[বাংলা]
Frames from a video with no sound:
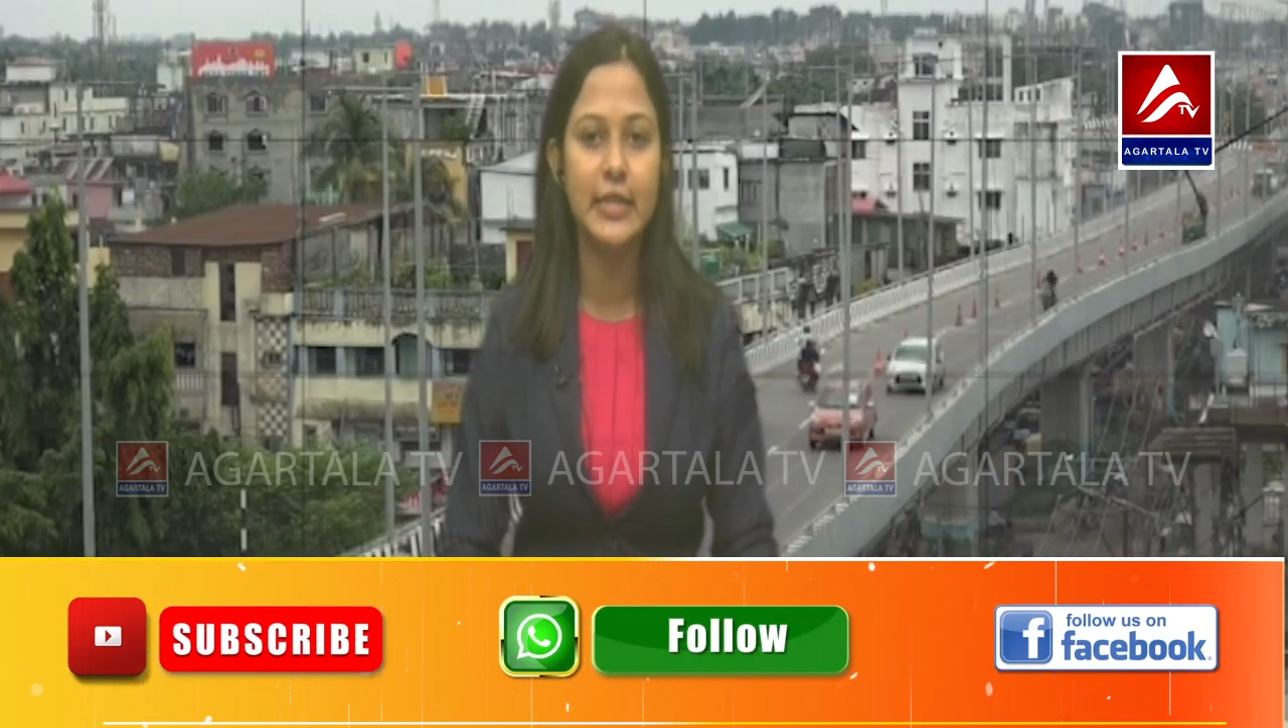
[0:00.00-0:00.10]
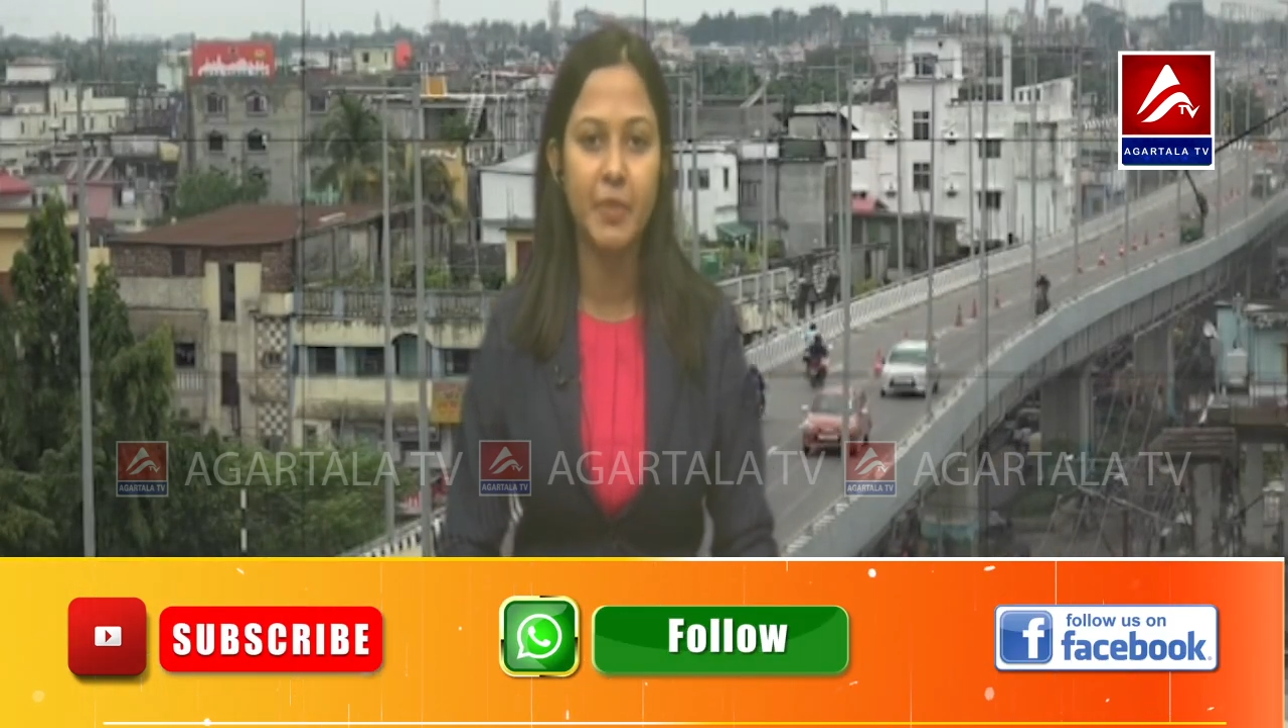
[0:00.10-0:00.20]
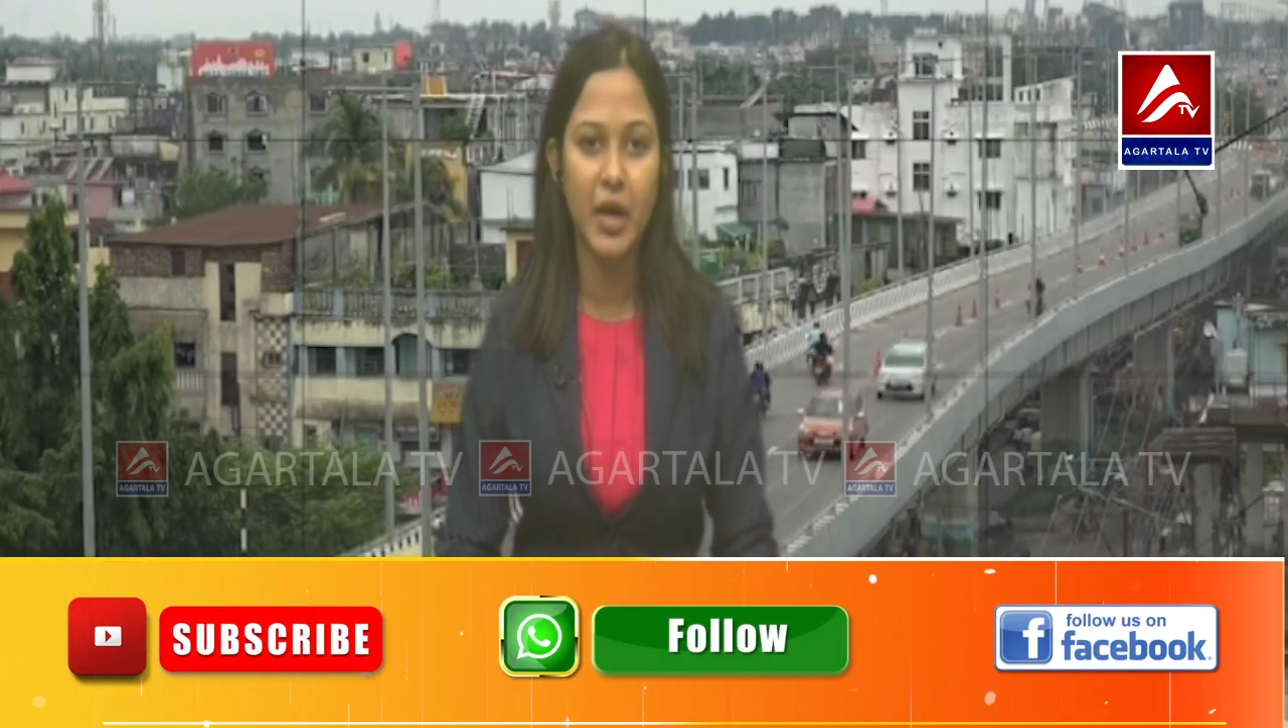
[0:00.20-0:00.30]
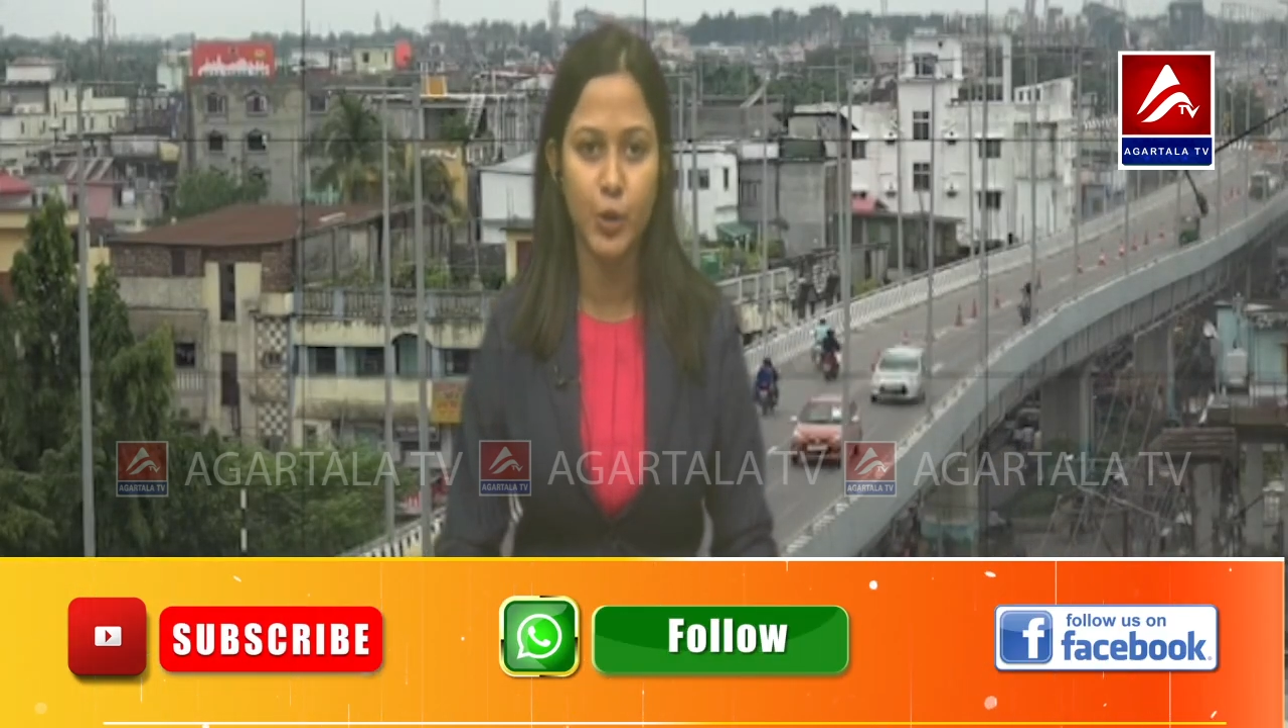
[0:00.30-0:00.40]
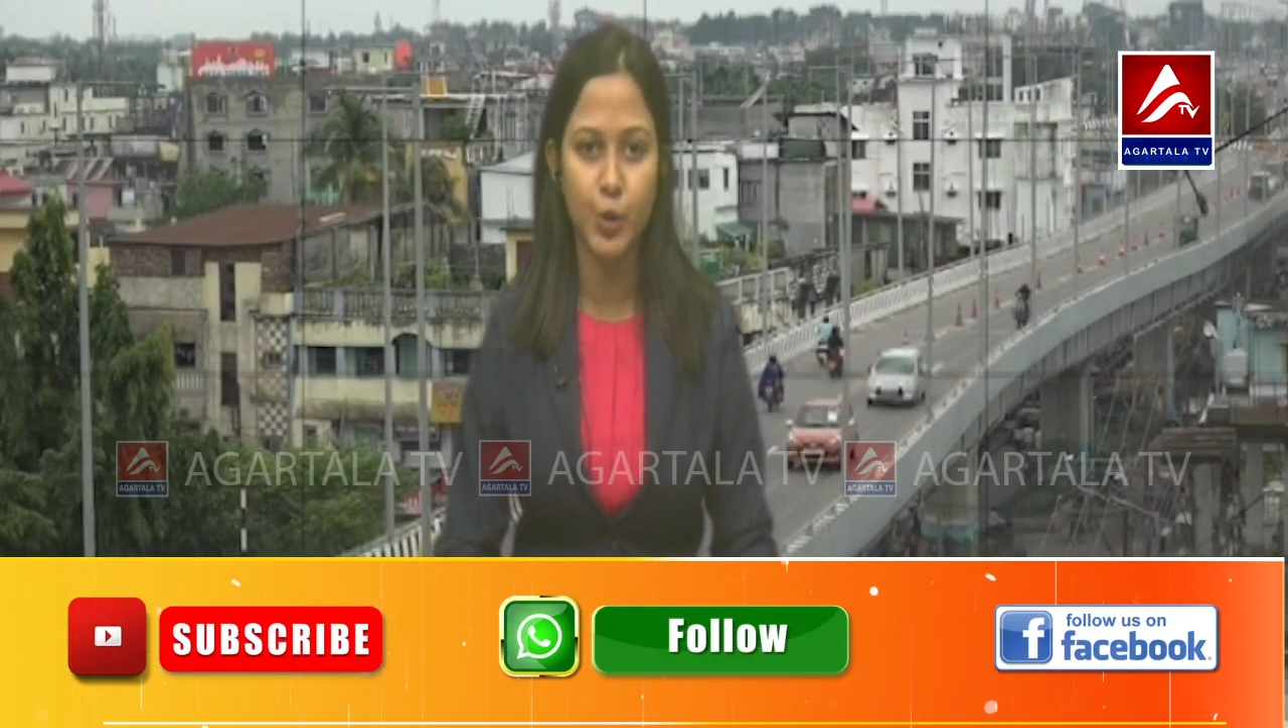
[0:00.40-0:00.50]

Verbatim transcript: পালিত